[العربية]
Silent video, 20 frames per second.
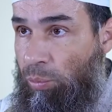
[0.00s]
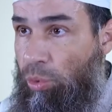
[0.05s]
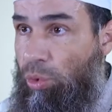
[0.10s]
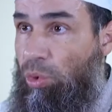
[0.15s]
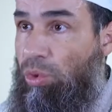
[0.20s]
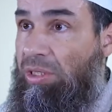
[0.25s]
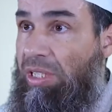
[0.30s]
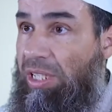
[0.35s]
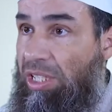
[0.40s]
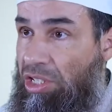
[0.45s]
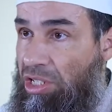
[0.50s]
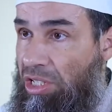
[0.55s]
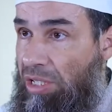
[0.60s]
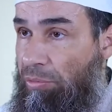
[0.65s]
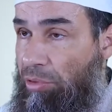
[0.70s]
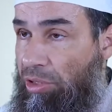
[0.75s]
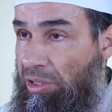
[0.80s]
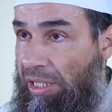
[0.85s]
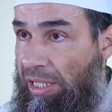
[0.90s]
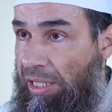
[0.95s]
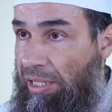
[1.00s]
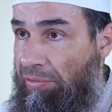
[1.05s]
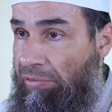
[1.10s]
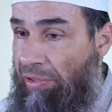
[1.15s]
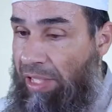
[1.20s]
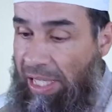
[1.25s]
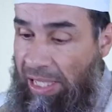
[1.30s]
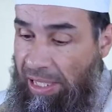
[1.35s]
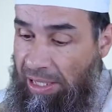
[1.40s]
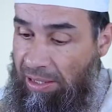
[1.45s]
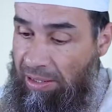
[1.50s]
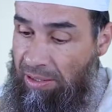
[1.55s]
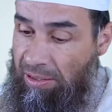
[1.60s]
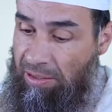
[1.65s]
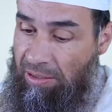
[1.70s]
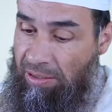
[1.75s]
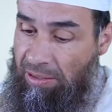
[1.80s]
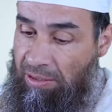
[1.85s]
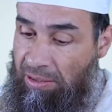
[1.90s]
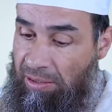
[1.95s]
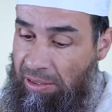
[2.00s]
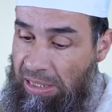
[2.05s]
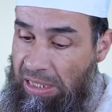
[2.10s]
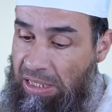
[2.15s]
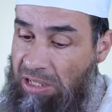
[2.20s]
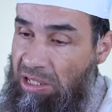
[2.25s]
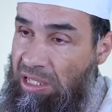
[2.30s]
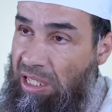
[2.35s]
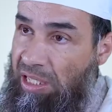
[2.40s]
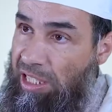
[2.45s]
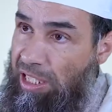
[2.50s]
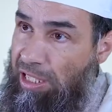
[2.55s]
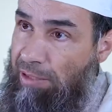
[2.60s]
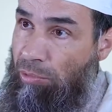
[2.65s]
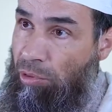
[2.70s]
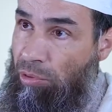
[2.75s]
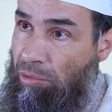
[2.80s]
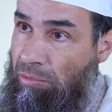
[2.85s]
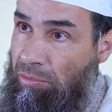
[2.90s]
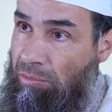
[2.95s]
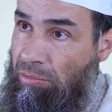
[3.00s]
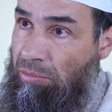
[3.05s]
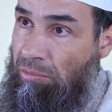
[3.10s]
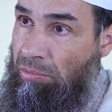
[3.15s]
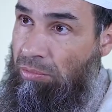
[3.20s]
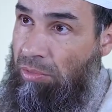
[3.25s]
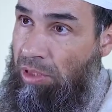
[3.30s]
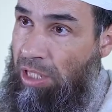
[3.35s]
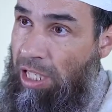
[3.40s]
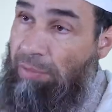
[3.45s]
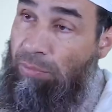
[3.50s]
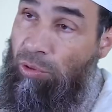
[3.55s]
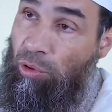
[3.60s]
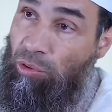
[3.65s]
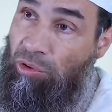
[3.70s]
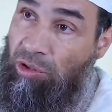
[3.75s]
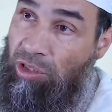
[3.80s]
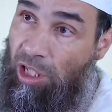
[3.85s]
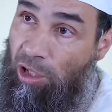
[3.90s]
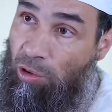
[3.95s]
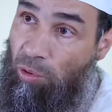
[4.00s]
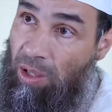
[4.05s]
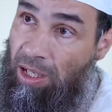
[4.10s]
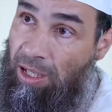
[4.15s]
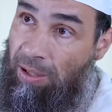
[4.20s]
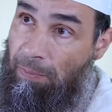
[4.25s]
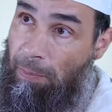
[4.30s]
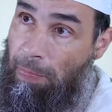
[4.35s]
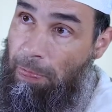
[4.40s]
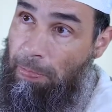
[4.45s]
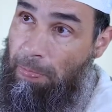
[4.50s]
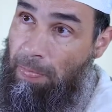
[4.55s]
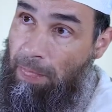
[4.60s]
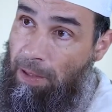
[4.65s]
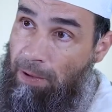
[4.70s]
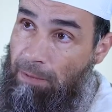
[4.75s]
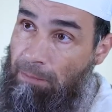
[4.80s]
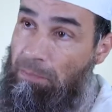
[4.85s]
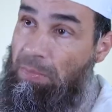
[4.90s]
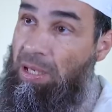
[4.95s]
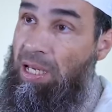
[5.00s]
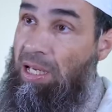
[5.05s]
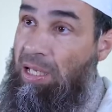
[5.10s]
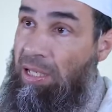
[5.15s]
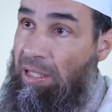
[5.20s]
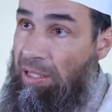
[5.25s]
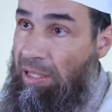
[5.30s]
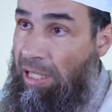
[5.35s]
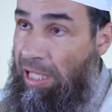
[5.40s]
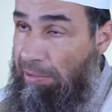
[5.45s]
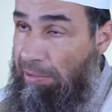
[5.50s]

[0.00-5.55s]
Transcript: بلوغ درجة المتقين فهل يستقيم أمر التقوى مع